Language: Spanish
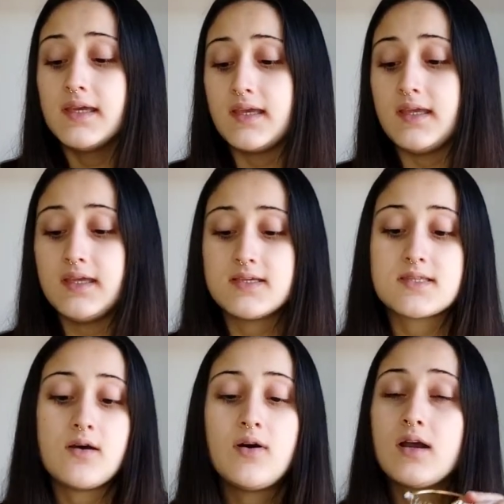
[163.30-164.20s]
y
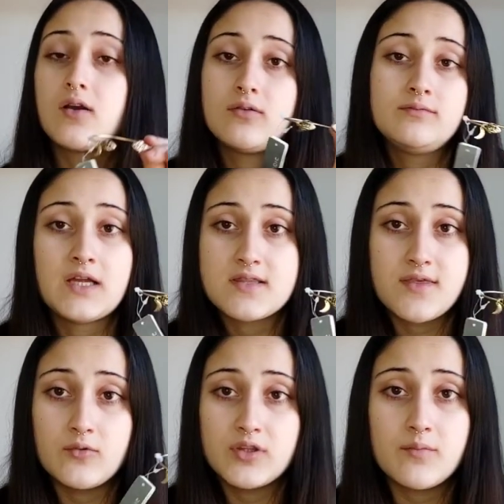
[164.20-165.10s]
estaba al
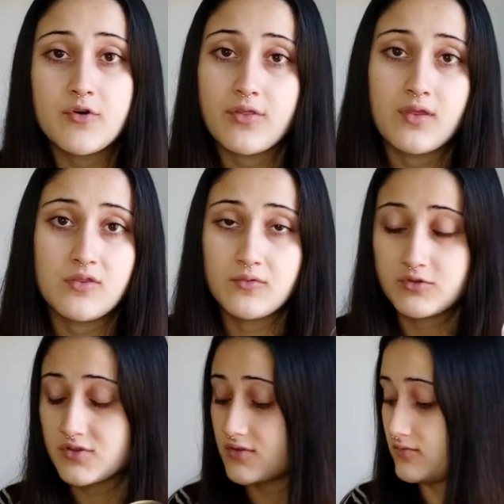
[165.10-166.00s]
50%,
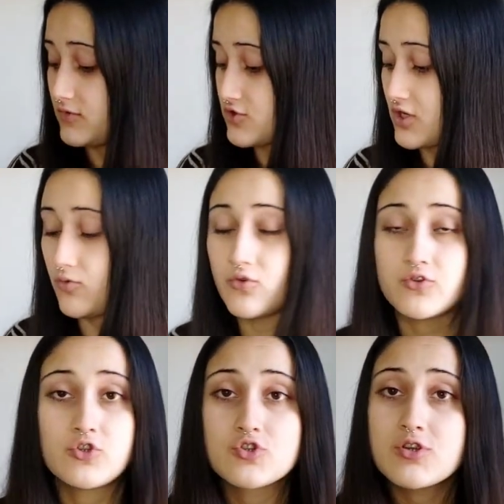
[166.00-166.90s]
pues no sé,
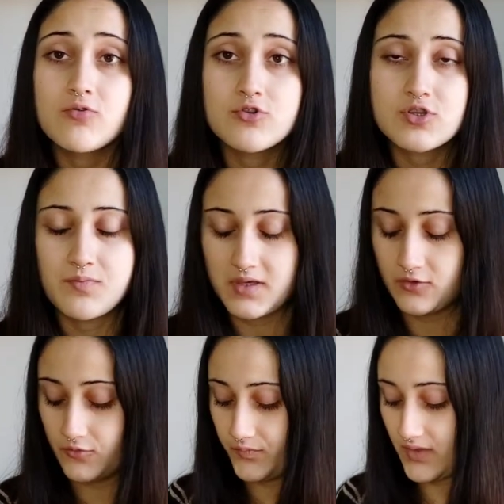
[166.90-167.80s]
unos 2 euros y pico.